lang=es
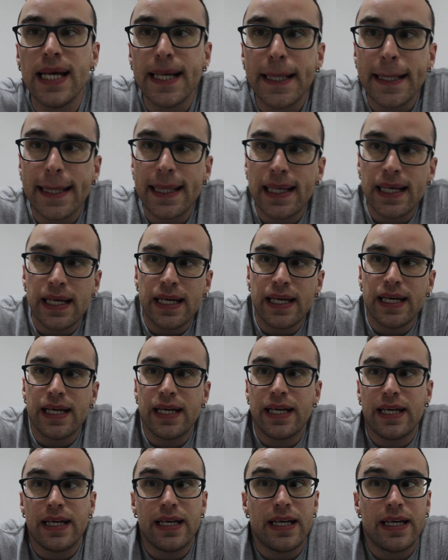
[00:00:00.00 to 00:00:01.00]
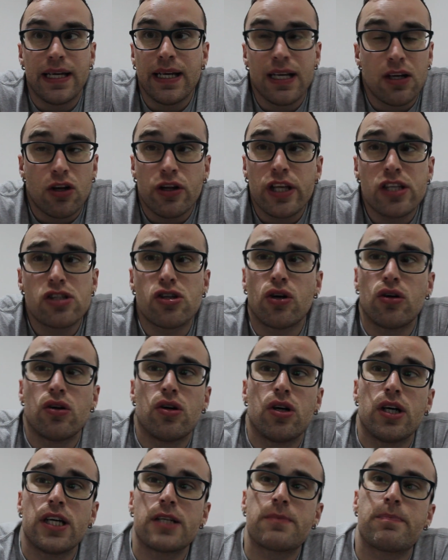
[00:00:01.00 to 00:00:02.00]
Eh, lo
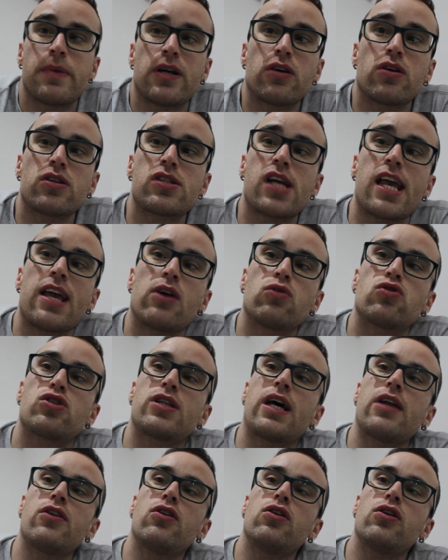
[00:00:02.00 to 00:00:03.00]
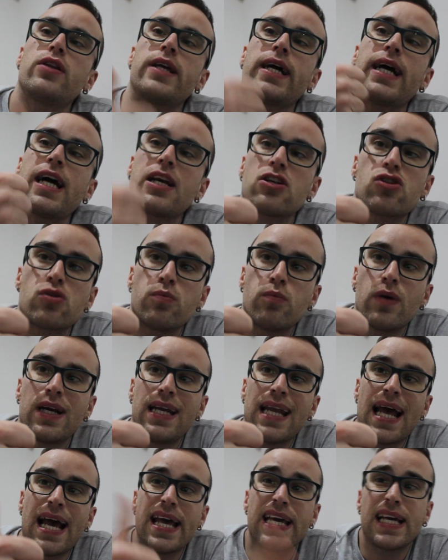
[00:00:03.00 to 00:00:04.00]
dicho, espero que os haya gustado, dejaros un
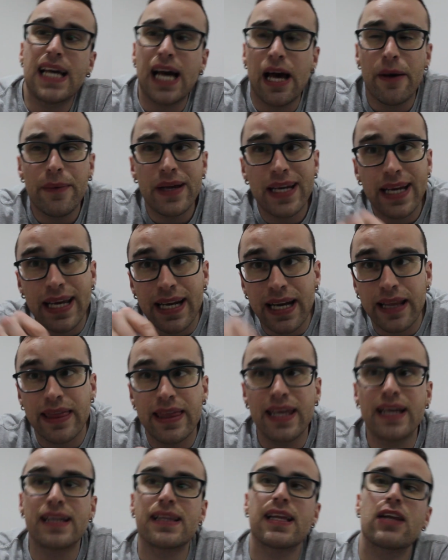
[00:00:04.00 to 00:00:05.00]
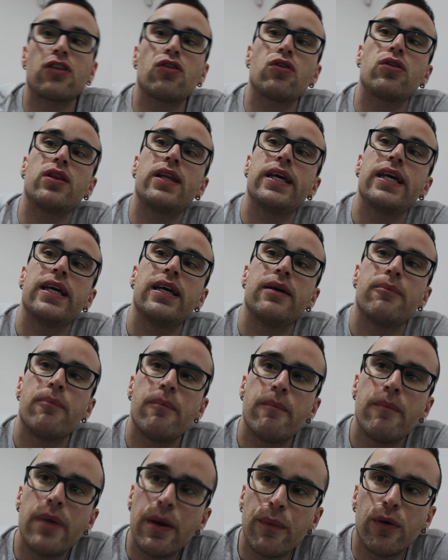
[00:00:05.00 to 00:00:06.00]
buen like, a ver quién acierta dónde
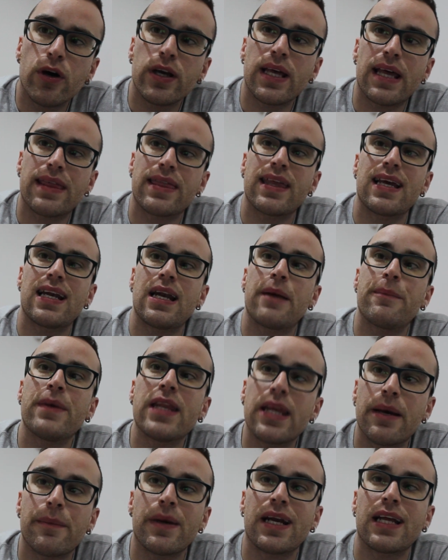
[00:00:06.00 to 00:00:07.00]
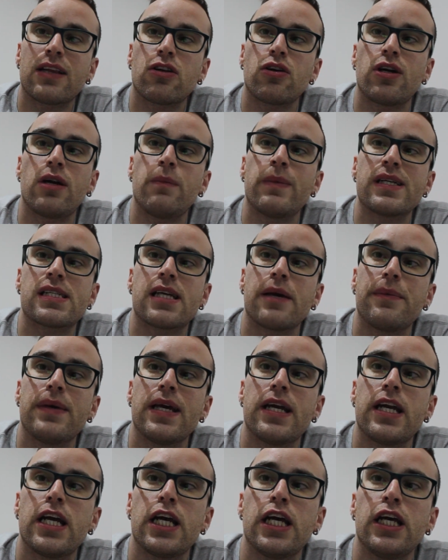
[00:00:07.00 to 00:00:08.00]
me voy a hacer la media maratón el mes que
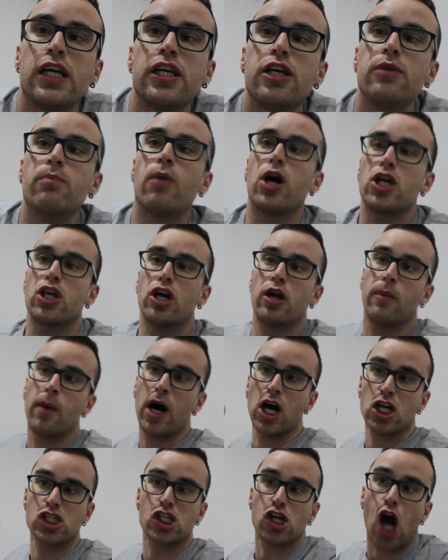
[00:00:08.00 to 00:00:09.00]
viene y mañana más.